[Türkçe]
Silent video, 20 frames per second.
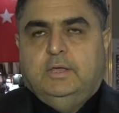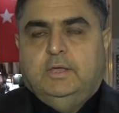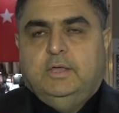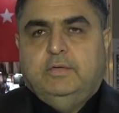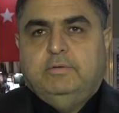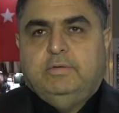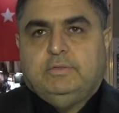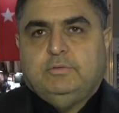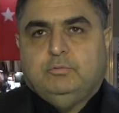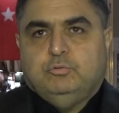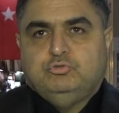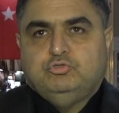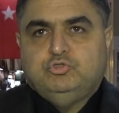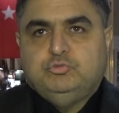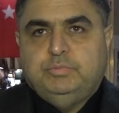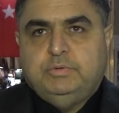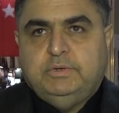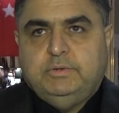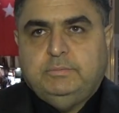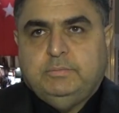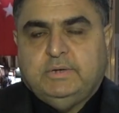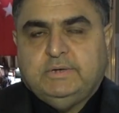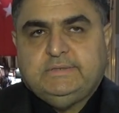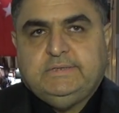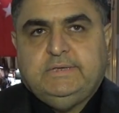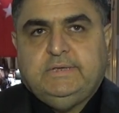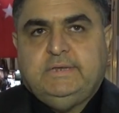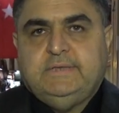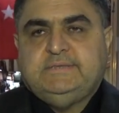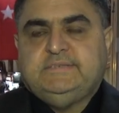Evet 31
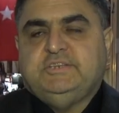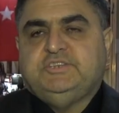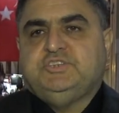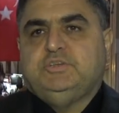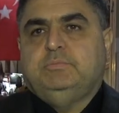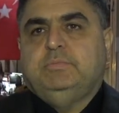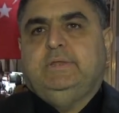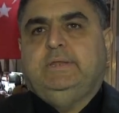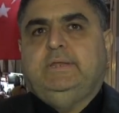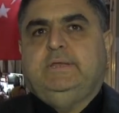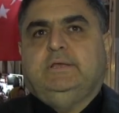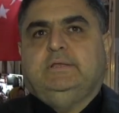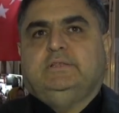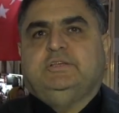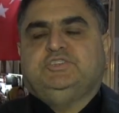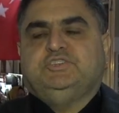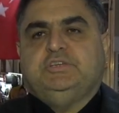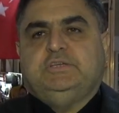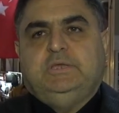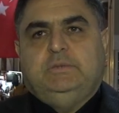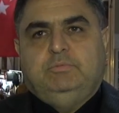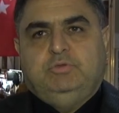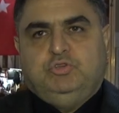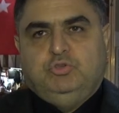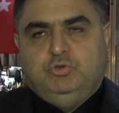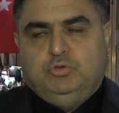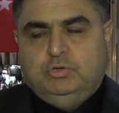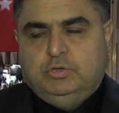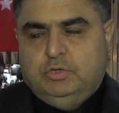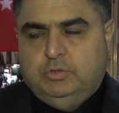Mart yerel seçimlerine yaklaşık
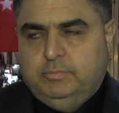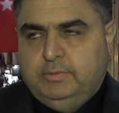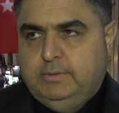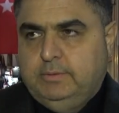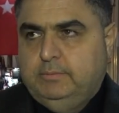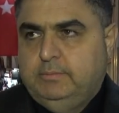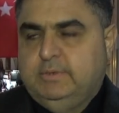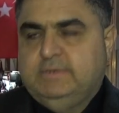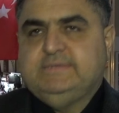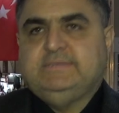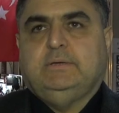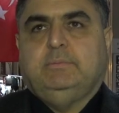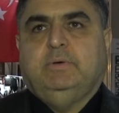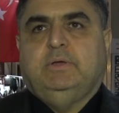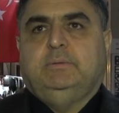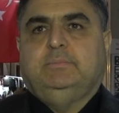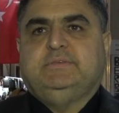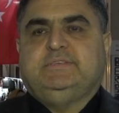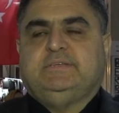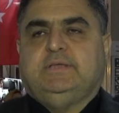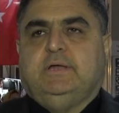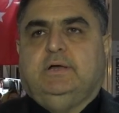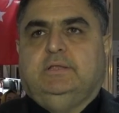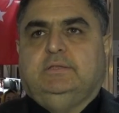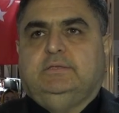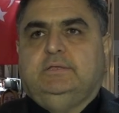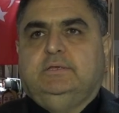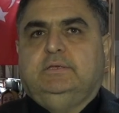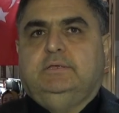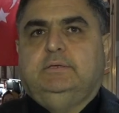22 gün gibi bir zamanımız
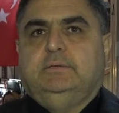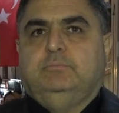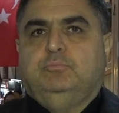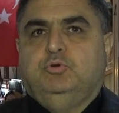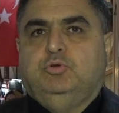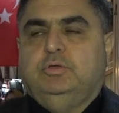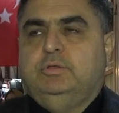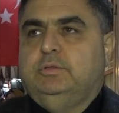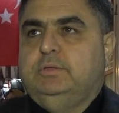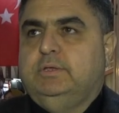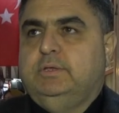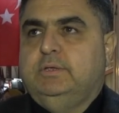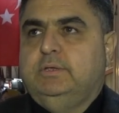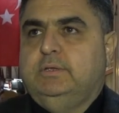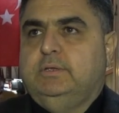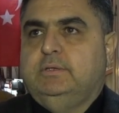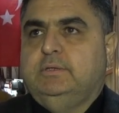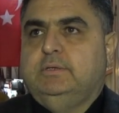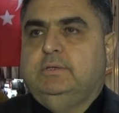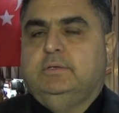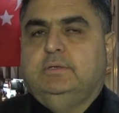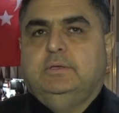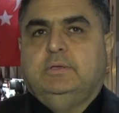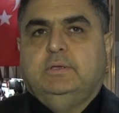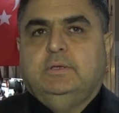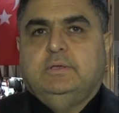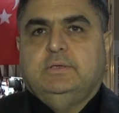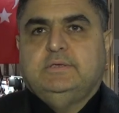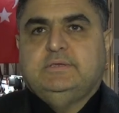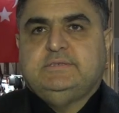kaldı. Bugün... Ee
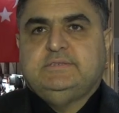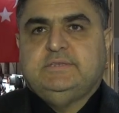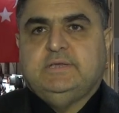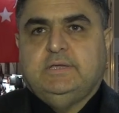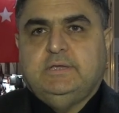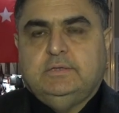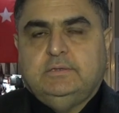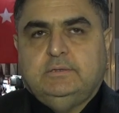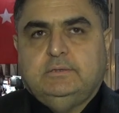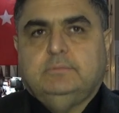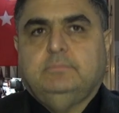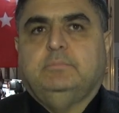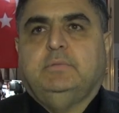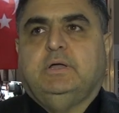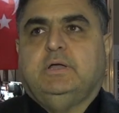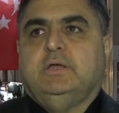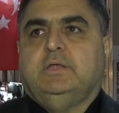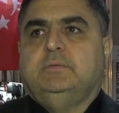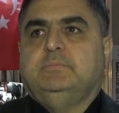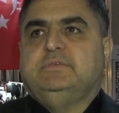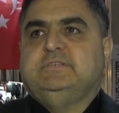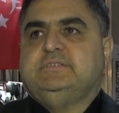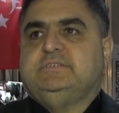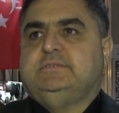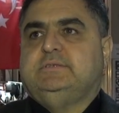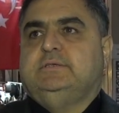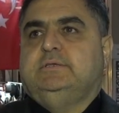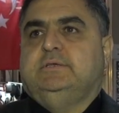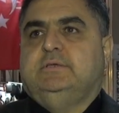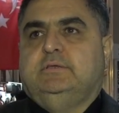Sayın
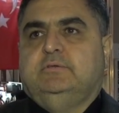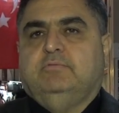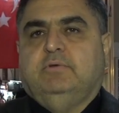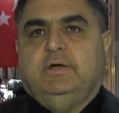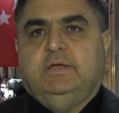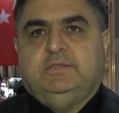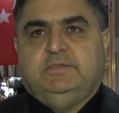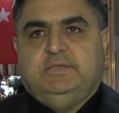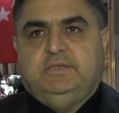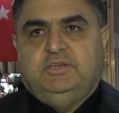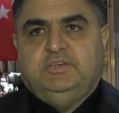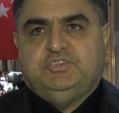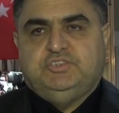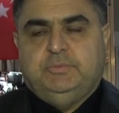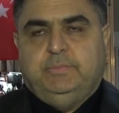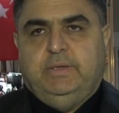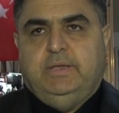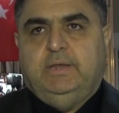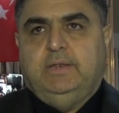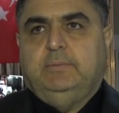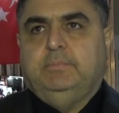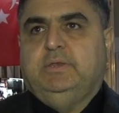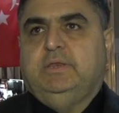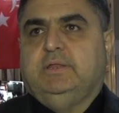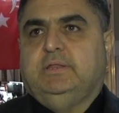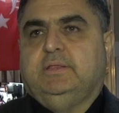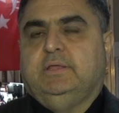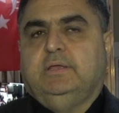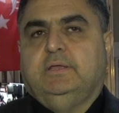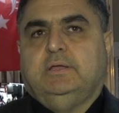Bakanımız e, Vahit Kirişçi Bey ile
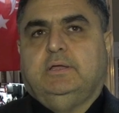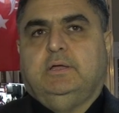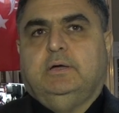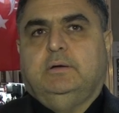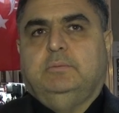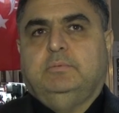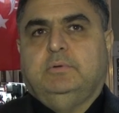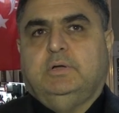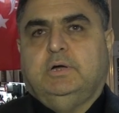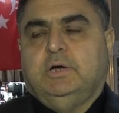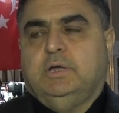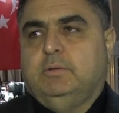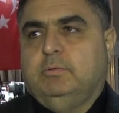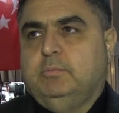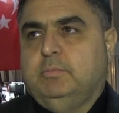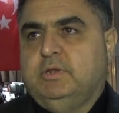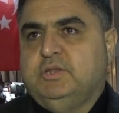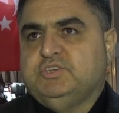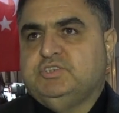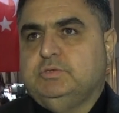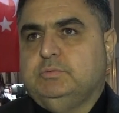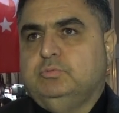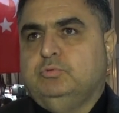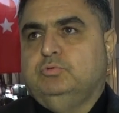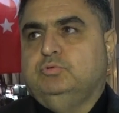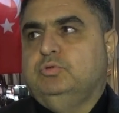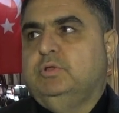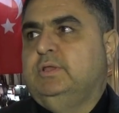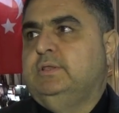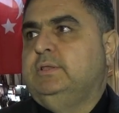birlikte Kahramanmaraş'ta
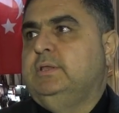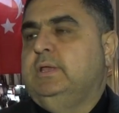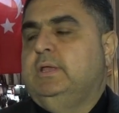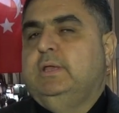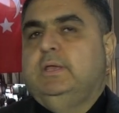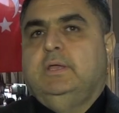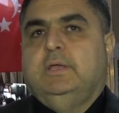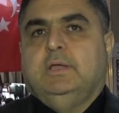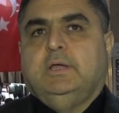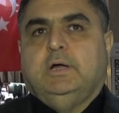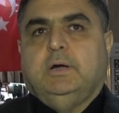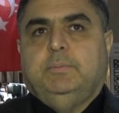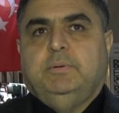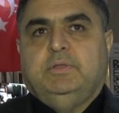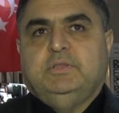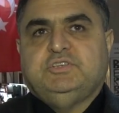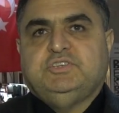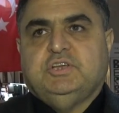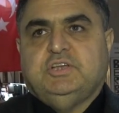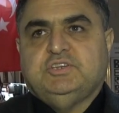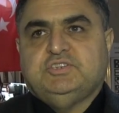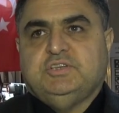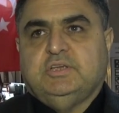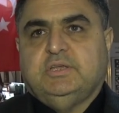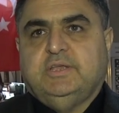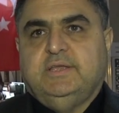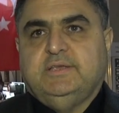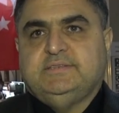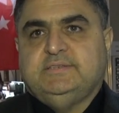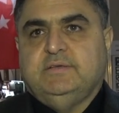bulunan kapalı
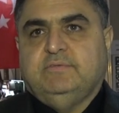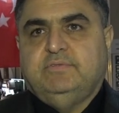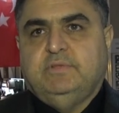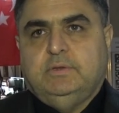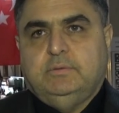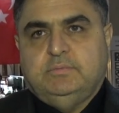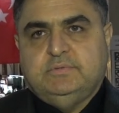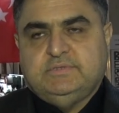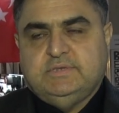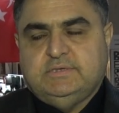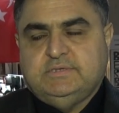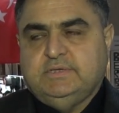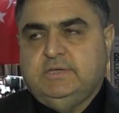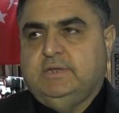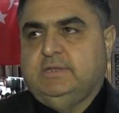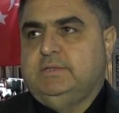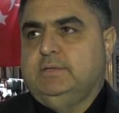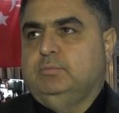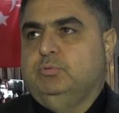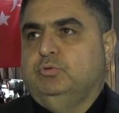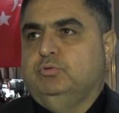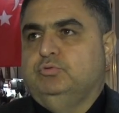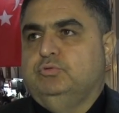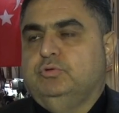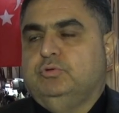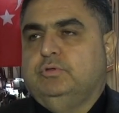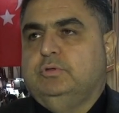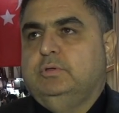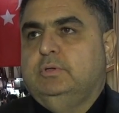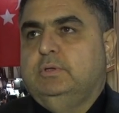çarşıdaki esnaflarımızla ziyarette bulunduk.